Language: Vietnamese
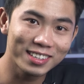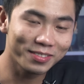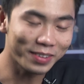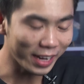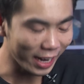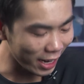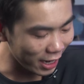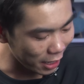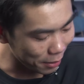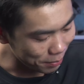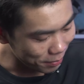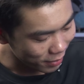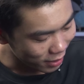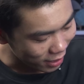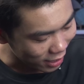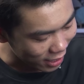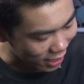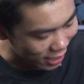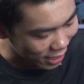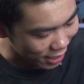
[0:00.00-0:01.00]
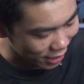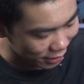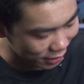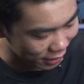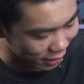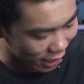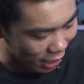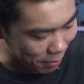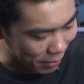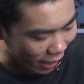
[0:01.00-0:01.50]
và đây anh em à,
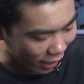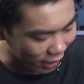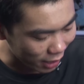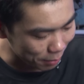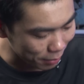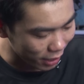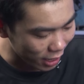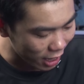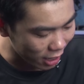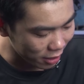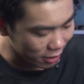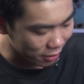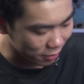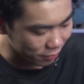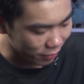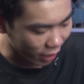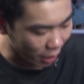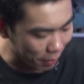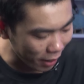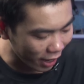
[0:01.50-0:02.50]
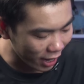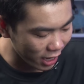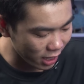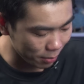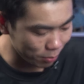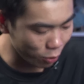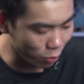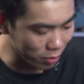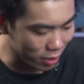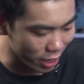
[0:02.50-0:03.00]
cái mạng 5G và cái mạng
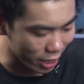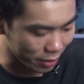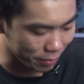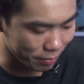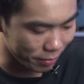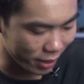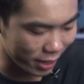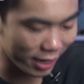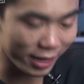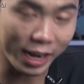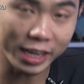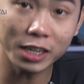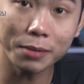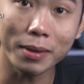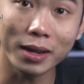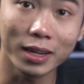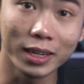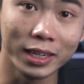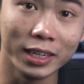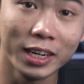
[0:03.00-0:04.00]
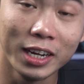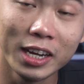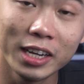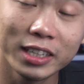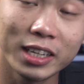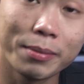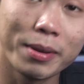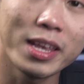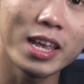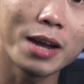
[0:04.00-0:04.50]
2.4G mình đang để trên màn hình
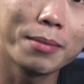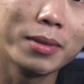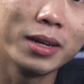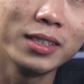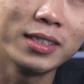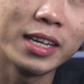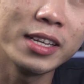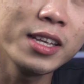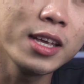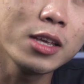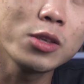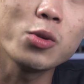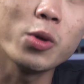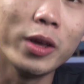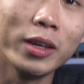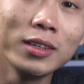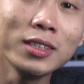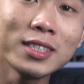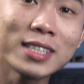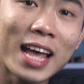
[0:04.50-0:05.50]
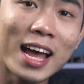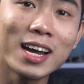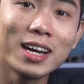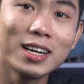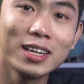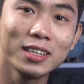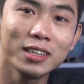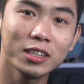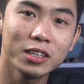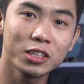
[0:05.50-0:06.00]
thì bây giờ mình sẽ di chuyển xa
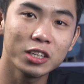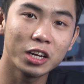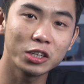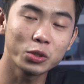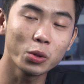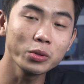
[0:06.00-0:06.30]
hơn à,